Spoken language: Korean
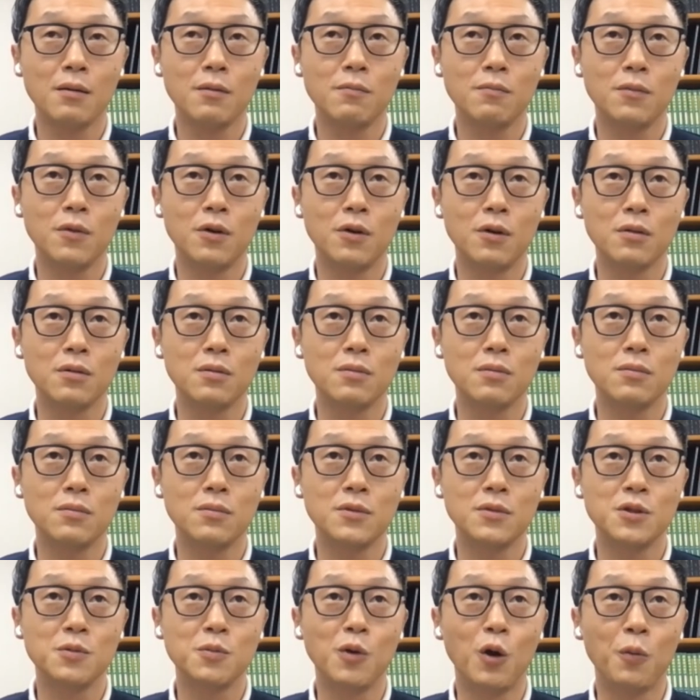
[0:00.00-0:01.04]
뭐
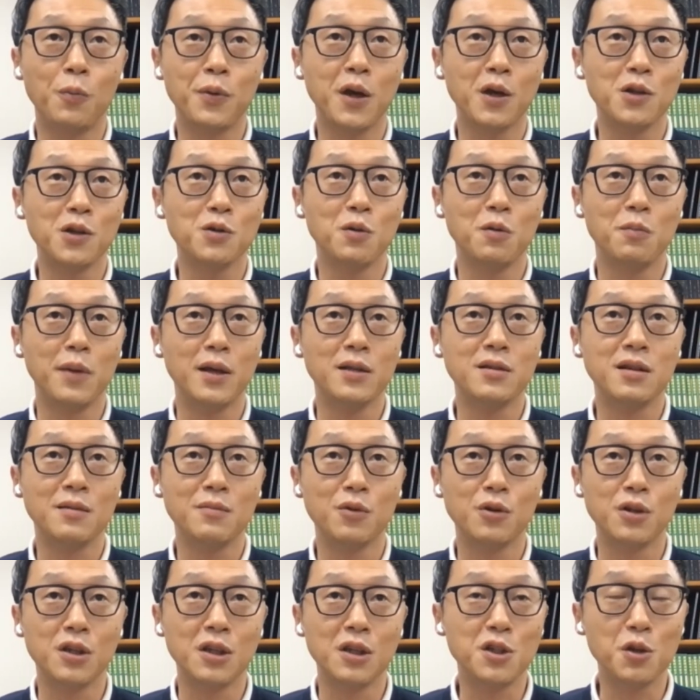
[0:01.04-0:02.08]
지금 업계에서
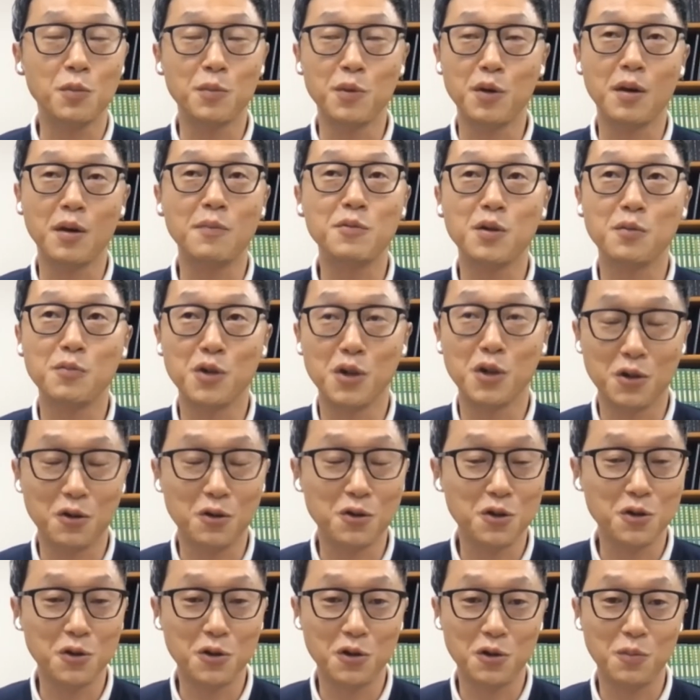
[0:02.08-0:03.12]
메세 뭐 2.0, 3.0
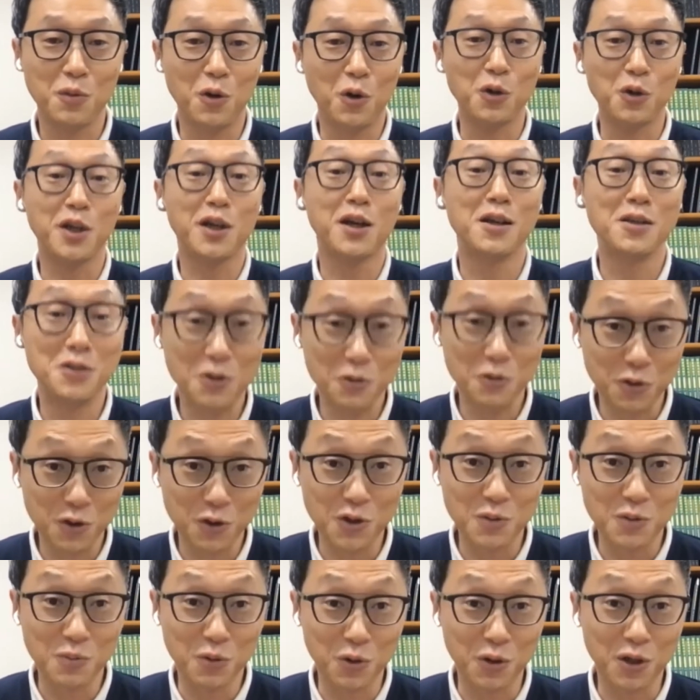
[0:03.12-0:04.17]
그런 식으로 뭐 어디까지 쓰고
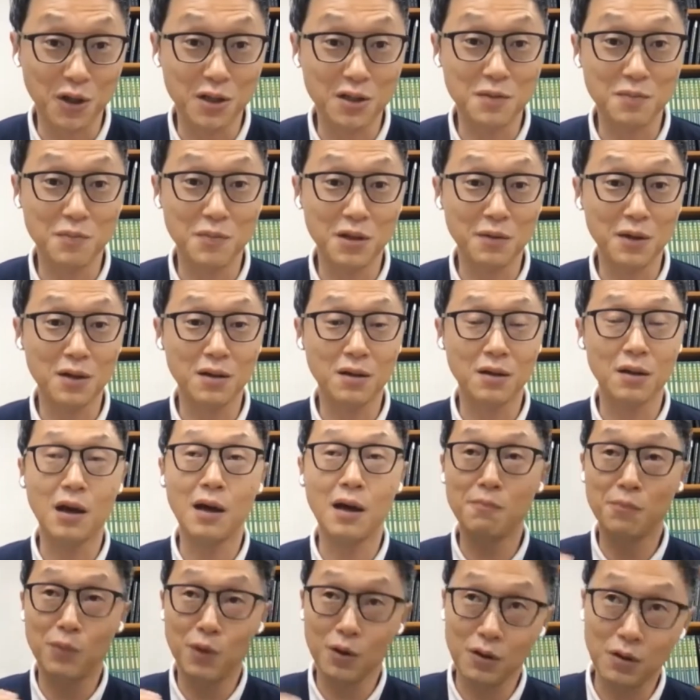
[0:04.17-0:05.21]
있는지 모르겠습니다만
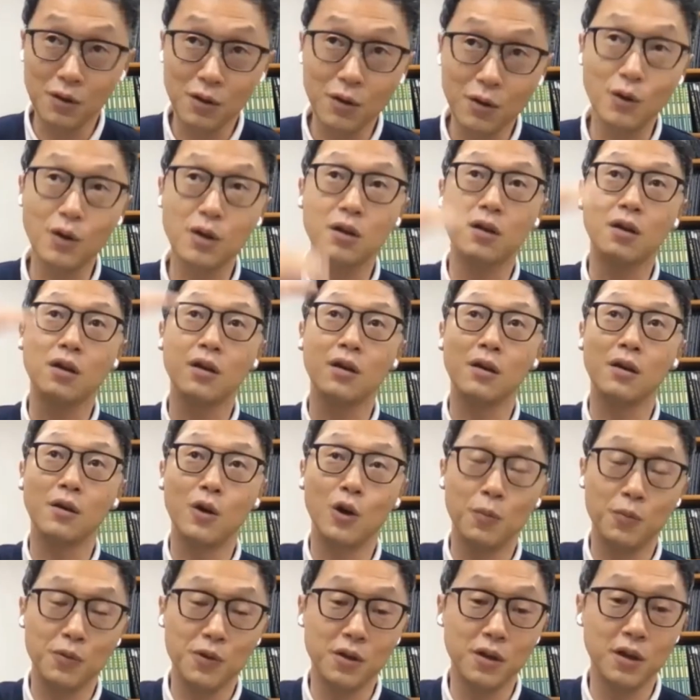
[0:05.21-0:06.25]
한 번 더 이렇게
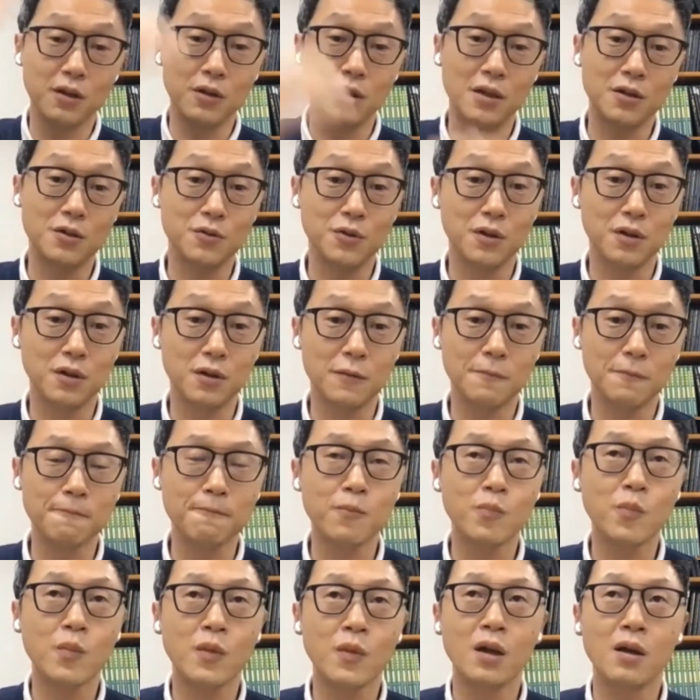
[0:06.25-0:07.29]
업그레이드할 수 있는
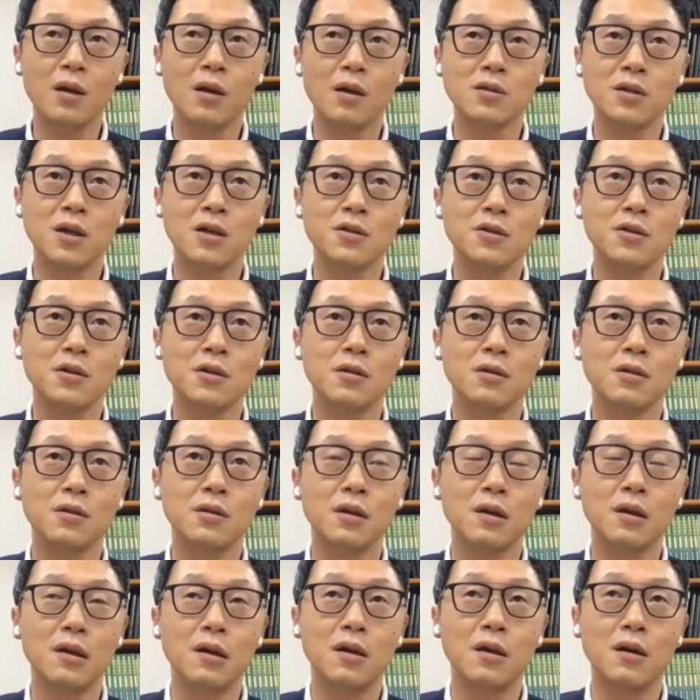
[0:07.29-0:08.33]
사실
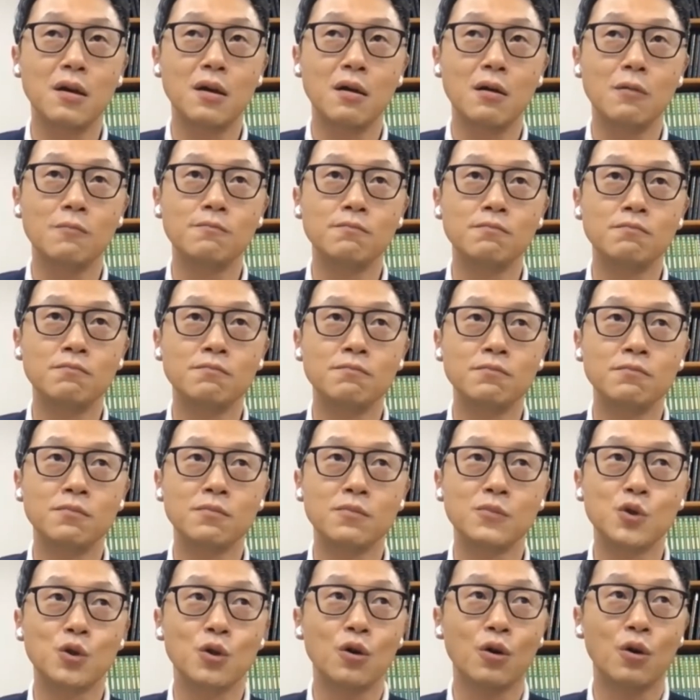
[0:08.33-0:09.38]

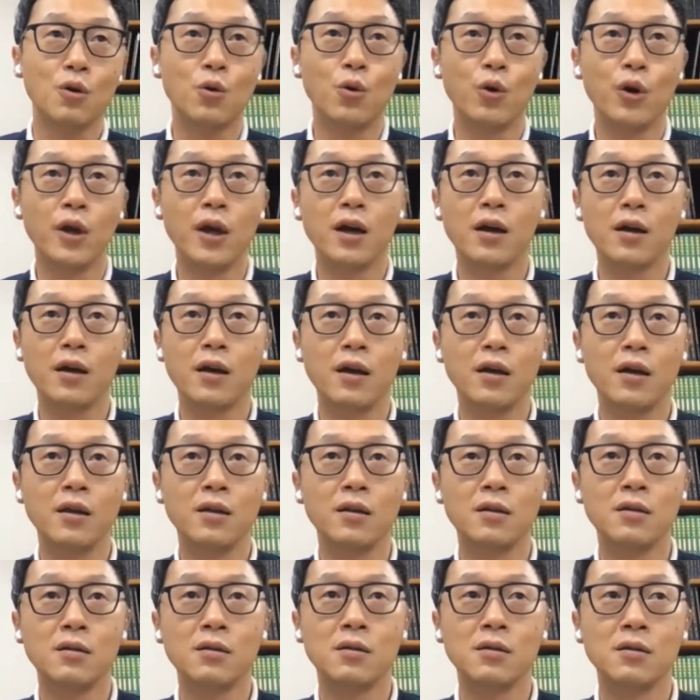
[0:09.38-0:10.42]
저 고향에
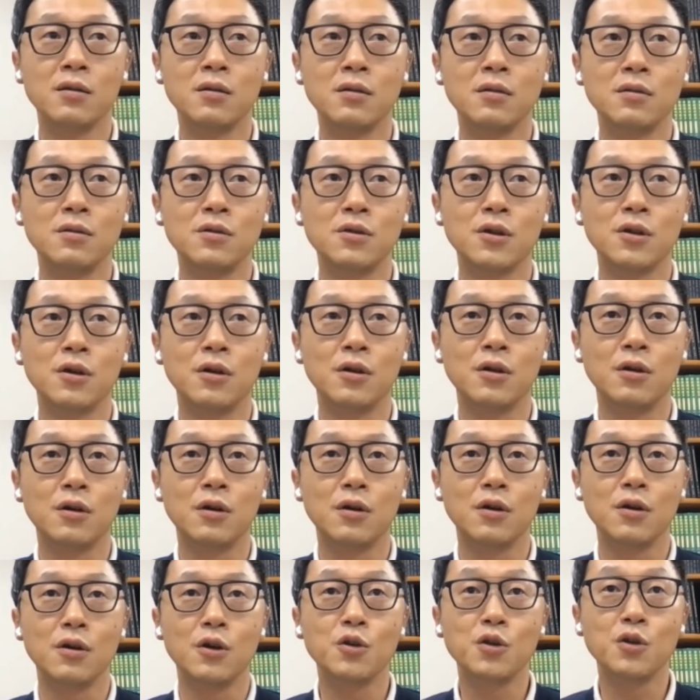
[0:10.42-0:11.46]
있는
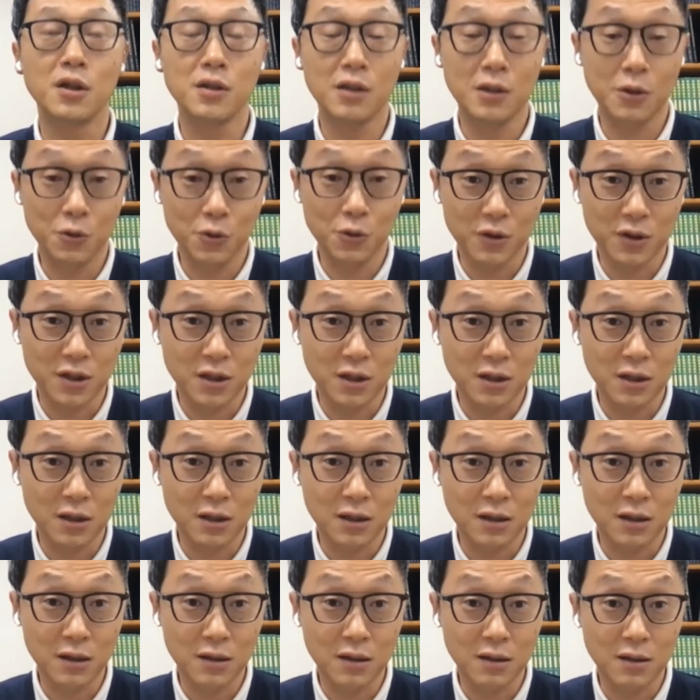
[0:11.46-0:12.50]
저 현대자동차